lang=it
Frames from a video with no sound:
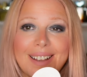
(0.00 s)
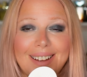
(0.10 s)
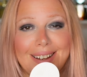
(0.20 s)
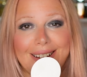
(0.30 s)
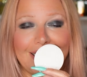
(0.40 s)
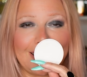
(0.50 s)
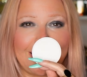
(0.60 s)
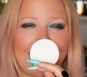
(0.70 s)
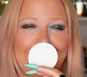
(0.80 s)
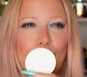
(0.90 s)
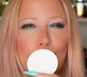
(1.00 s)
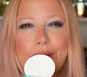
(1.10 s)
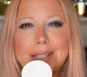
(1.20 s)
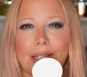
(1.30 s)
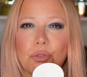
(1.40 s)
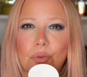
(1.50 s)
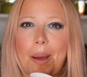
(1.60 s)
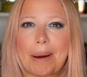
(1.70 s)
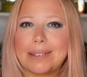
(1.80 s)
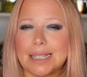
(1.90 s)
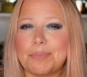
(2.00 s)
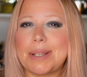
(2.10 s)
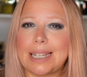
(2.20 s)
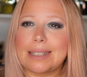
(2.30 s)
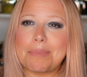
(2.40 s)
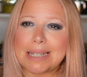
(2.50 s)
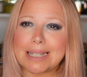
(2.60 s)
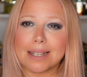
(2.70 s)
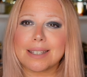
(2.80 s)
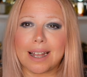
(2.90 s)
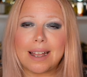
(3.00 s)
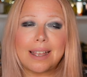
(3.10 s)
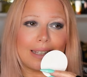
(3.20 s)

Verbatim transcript: eh, e qui sento una parte speziata abbastanza